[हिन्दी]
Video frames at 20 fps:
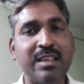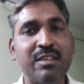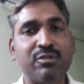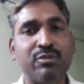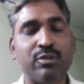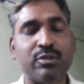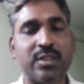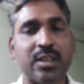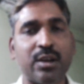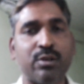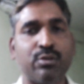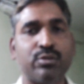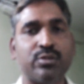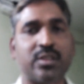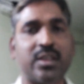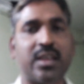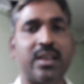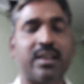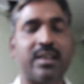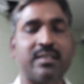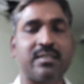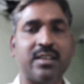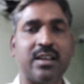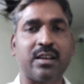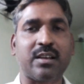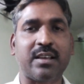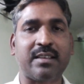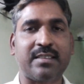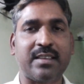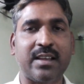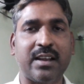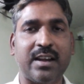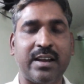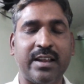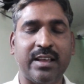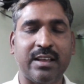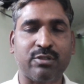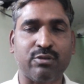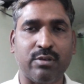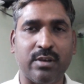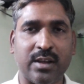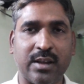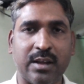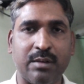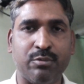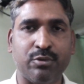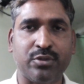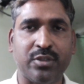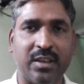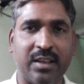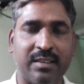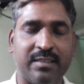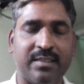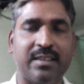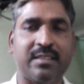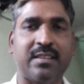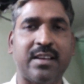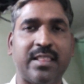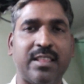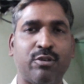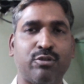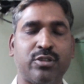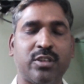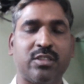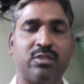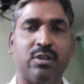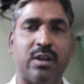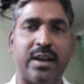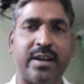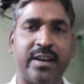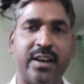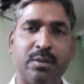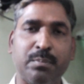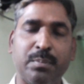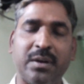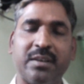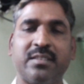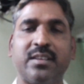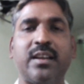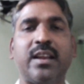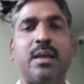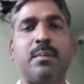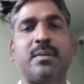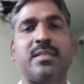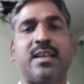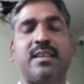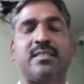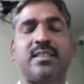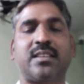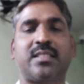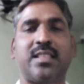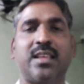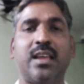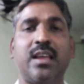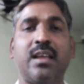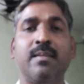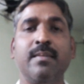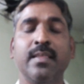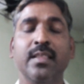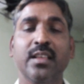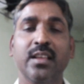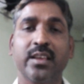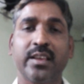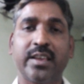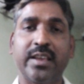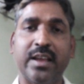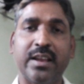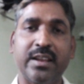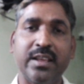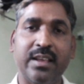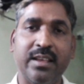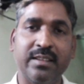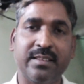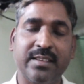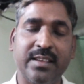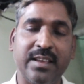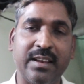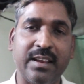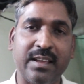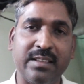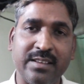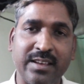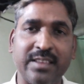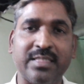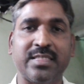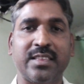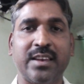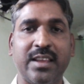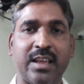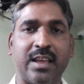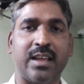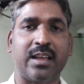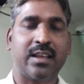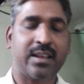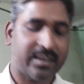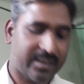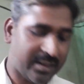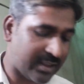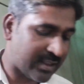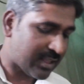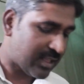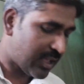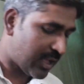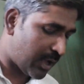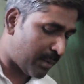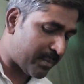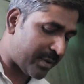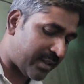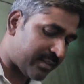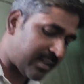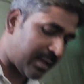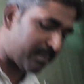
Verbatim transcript: 300 तक होती है किस किसी गाड़ी के थोड़ा कम होती है किसी की ज़्यादा होती है तो 100 परसेंट नहीं बता सकते कि यानी इसकी रेंज इतनी है ठीक अब मेरे